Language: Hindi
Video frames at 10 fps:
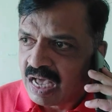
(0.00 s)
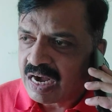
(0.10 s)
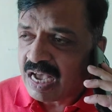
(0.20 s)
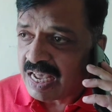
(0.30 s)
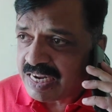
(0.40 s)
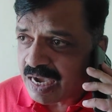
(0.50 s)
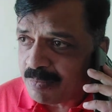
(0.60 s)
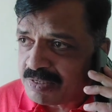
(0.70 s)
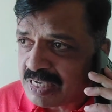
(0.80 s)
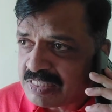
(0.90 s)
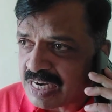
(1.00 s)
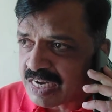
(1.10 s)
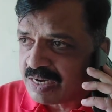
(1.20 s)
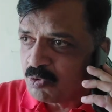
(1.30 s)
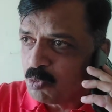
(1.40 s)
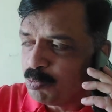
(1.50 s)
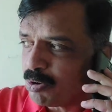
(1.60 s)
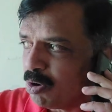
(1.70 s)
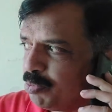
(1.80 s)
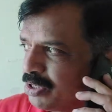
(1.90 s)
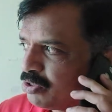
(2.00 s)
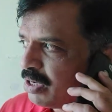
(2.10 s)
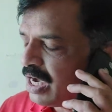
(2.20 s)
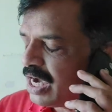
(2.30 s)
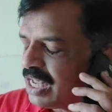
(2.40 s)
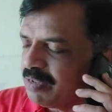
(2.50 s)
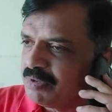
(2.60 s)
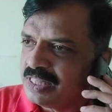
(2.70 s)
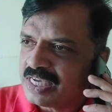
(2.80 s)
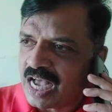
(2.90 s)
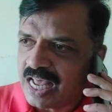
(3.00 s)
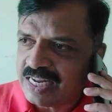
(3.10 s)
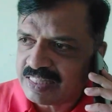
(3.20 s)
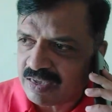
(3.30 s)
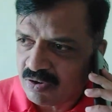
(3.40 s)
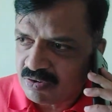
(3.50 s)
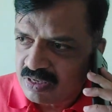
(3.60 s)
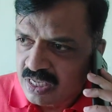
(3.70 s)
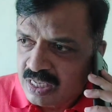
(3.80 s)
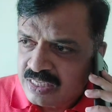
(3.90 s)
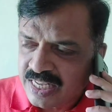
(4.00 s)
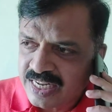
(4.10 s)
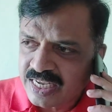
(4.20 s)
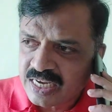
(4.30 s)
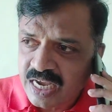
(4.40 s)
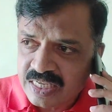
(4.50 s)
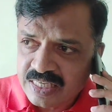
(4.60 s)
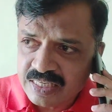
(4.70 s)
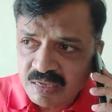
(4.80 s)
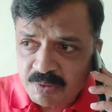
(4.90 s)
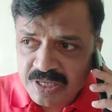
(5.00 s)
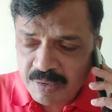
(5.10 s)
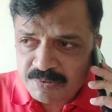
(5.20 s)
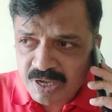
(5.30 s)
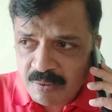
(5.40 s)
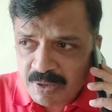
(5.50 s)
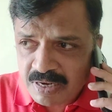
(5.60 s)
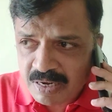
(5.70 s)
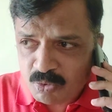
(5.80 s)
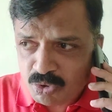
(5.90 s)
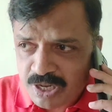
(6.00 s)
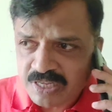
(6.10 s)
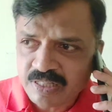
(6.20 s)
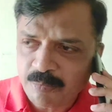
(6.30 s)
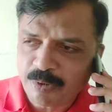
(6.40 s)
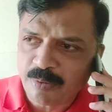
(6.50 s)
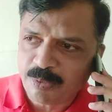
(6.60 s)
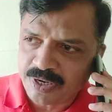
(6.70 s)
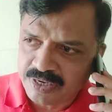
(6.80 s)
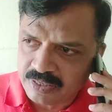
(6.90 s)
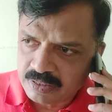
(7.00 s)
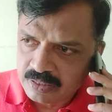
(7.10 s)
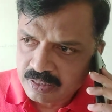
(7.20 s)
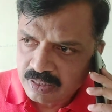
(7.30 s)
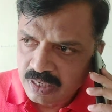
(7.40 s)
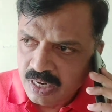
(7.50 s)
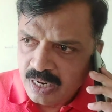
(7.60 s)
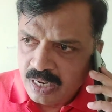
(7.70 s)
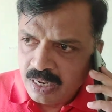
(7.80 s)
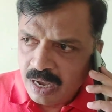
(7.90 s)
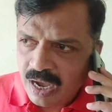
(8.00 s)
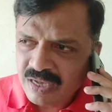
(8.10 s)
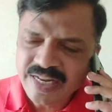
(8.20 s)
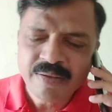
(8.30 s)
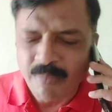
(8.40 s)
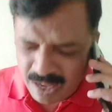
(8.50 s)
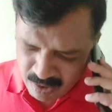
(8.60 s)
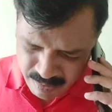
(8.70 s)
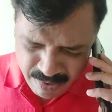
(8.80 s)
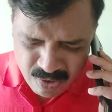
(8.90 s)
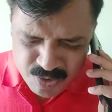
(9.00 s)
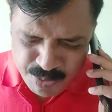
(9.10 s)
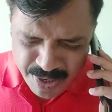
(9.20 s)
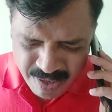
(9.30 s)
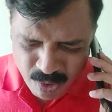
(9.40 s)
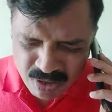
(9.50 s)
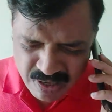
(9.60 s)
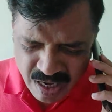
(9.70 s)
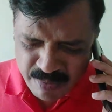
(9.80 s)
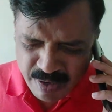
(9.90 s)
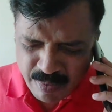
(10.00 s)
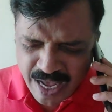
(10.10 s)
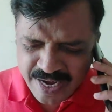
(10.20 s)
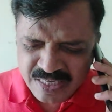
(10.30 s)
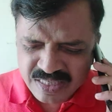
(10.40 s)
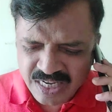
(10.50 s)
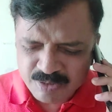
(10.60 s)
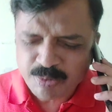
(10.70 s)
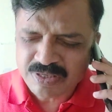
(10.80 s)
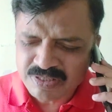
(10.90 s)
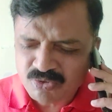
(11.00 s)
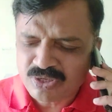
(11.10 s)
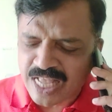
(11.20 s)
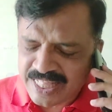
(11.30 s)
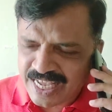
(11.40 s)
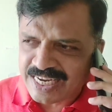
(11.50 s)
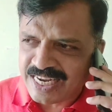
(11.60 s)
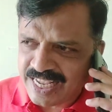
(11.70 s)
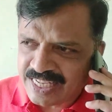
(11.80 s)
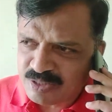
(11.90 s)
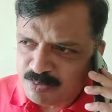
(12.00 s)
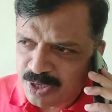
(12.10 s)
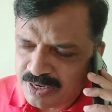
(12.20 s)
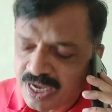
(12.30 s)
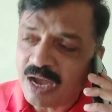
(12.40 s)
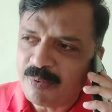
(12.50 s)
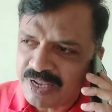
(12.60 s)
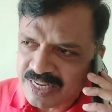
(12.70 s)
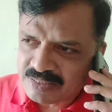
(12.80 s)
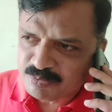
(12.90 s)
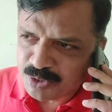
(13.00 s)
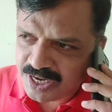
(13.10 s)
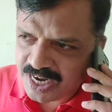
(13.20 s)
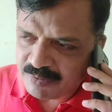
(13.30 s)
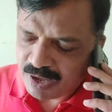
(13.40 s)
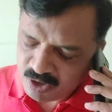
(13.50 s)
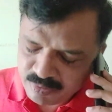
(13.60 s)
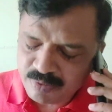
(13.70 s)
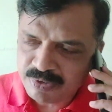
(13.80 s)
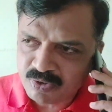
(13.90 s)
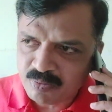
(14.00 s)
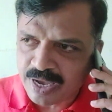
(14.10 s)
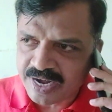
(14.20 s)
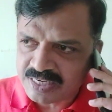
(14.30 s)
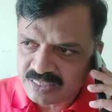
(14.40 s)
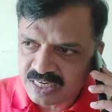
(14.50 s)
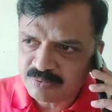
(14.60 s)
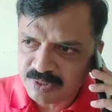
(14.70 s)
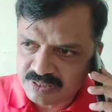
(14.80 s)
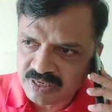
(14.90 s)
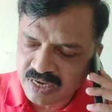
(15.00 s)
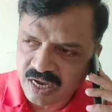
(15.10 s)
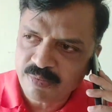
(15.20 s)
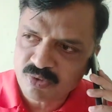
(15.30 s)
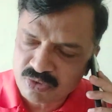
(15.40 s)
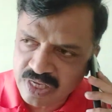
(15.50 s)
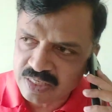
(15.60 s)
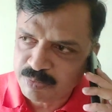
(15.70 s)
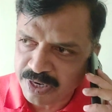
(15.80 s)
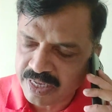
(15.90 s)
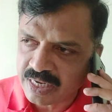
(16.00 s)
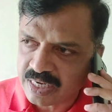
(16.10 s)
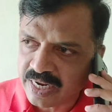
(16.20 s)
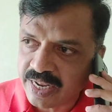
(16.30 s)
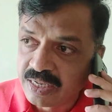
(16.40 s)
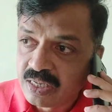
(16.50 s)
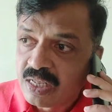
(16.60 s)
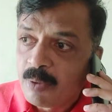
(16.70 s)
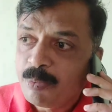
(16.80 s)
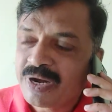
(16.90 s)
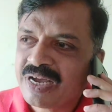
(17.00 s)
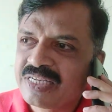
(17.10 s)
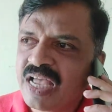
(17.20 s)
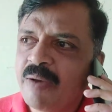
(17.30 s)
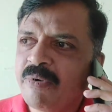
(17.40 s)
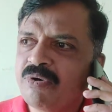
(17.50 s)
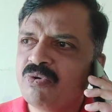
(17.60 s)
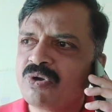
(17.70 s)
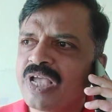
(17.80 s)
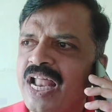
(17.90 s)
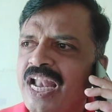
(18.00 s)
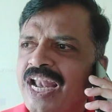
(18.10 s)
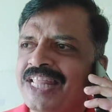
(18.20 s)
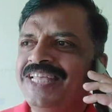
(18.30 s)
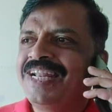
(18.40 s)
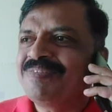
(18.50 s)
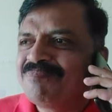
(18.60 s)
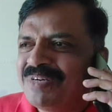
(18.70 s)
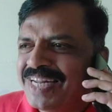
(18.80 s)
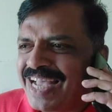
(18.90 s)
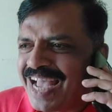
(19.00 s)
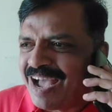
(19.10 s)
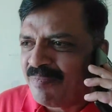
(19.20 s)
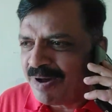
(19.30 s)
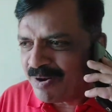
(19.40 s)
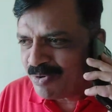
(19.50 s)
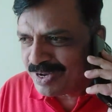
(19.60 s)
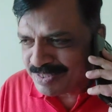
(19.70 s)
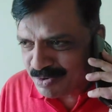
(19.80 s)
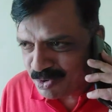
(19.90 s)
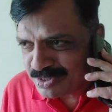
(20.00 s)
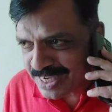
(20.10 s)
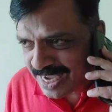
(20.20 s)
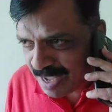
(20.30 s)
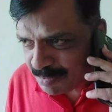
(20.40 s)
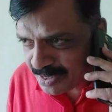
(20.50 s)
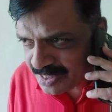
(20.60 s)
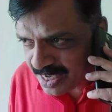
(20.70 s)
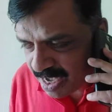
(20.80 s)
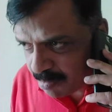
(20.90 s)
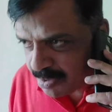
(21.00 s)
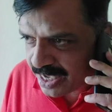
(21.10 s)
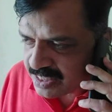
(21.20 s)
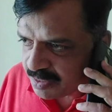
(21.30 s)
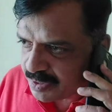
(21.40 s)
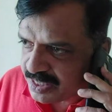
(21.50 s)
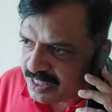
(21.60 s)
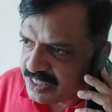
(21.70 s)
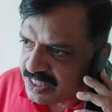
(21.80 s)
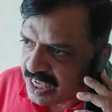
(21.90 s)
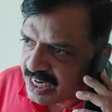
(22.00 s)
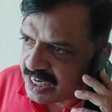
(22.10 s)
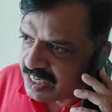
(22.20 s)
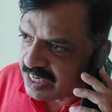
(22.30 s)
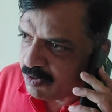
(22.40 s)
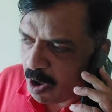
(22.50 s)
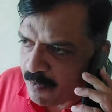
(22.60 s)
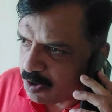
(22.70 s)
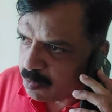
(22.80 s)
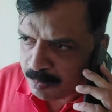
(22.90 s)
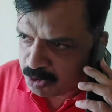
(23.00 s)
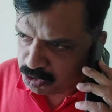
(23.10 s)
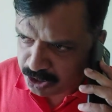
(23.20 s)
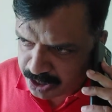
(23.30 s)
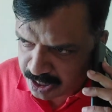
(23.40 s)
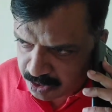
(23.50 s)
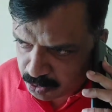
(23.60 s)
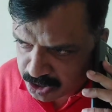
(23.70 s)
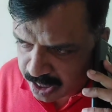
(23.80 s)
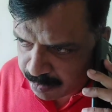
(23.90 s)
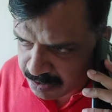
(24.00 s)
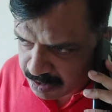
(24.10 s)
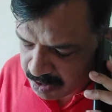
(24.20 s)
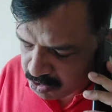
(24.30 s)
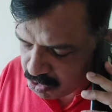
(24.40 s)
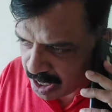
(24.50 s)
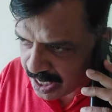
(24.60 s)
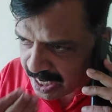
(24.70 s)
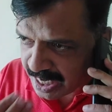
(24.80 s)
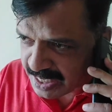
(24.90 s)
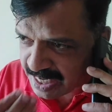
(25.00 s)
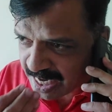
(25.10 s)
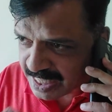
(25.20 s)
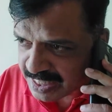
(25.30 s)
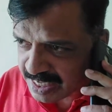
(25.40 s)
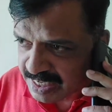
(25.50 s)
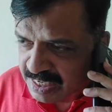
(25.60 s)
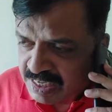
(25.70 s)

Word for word: और खाने का भी झंझट ने ऊपर ऊपरी जो डंगाला मिलती खा लेता हो यानी कैसा सब हिसाब से हमारे लिए ऊट एकदम परफेक्ट है हाँ नहीं मालूम है मेरे को स्पीड बहुत कम है महाराष्ट्र एक्सप्रेस से तो ज़्यादा है ना लेकिन स्पीड कम है ना स्पीड मालूम है मेरे को महाराष्ट्र एक्सप्रेस से कम है उसका स्पीड करके पर कैसे हमारे क्या लेना देना स्पीड का हमारे वही जो कौन से काम रहते हैं हम क्या सवेरे तीन चार घंटे वावर में मजदूरी करते उसके बाद घर को आके खाना खाते